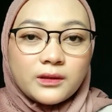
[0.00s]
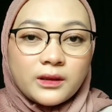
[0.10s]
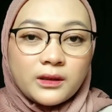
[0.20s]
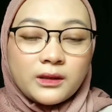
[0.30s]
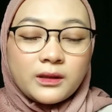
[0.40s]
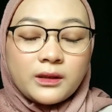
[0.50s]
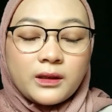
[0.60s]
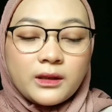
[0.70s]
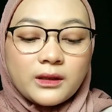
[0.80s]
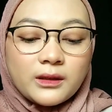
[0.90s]
uh,
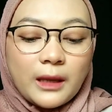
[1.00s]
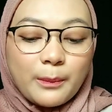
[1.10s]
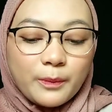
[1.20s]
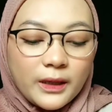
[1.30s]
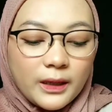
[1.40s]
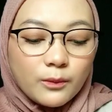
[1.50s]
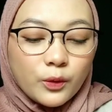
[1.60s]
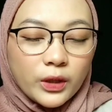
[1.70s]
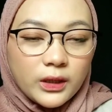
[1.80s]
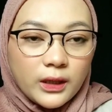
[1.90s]
tapi
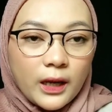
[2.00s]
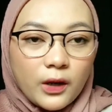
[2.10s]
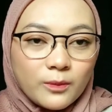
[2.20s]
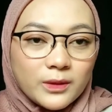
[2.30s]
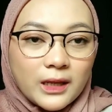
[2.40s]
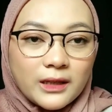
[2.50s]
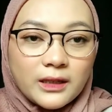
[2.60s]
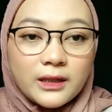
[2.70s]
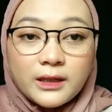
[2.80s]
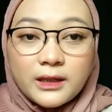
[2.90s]
mungkin kalau
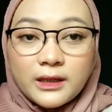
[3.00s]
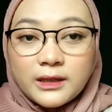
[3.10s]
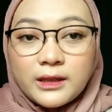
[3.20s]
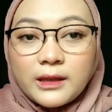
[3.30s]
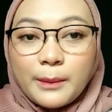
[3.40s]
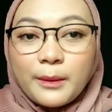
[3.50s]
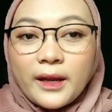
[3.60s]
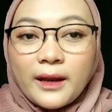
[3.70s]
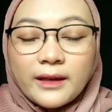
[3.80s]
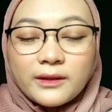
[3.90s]
misalnya
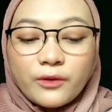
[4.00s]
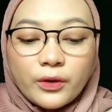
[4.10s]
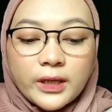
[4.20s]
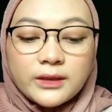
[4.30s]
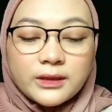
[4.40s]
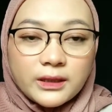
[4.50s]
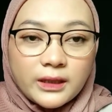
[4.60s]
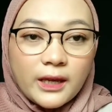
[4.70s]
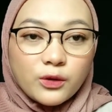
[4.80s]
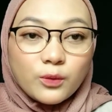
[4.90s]
ditambahin lagi
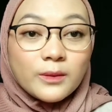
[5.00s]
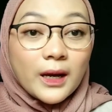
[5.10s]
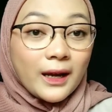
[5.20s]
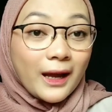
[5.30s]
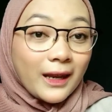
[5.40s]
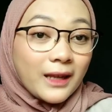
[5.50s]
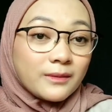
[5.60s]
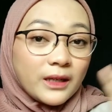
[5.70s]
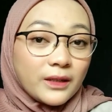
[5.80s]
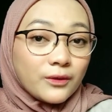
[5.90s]
foundationnya itu
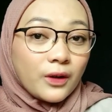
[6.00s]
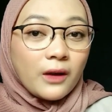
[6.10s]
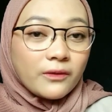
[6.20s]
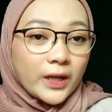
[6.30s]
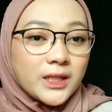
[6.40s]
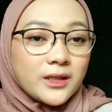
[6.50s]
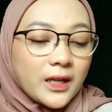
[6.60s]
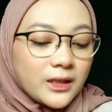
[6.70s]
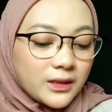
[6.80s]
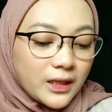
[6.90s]
bakalan jadi full coverage
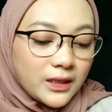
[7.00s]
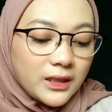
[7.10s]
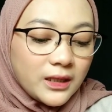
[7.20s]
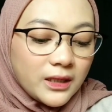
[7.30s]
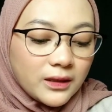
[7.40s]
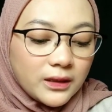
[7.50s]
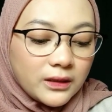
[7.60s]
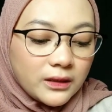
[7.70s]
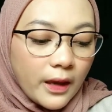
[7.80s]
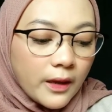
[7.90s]
jadi ini
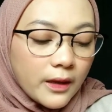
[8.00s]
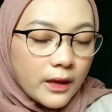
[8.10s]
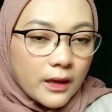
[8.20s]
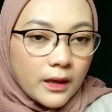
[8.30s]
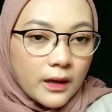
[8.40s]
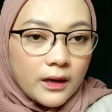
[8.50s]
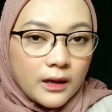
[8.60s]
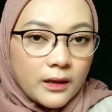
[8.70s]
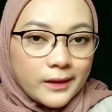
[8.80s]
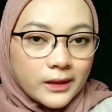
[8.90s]
intinya
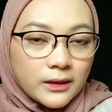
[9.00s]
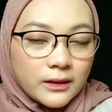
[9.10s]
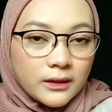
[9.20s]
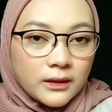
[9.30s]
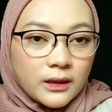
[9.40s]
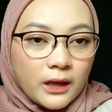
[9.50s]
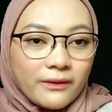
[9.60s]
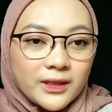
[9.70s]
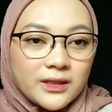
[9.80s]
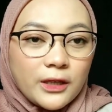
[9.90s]
uh,
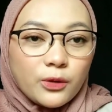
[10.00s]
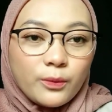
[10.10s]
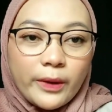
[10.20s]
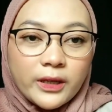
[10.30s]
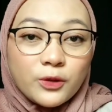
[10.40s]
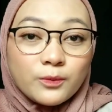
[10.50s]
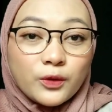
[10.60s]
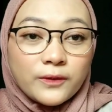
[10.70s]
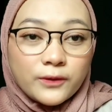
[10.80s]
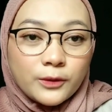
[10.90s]
coveragenya itu medium
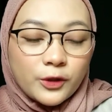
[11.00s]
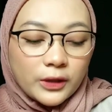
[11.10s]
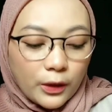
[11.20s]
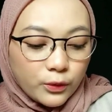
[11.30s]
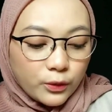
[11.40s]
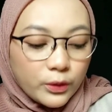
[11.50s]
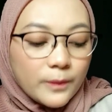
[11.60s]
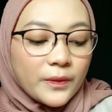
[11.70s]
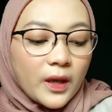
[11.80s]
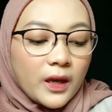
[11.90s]
to full menurut aku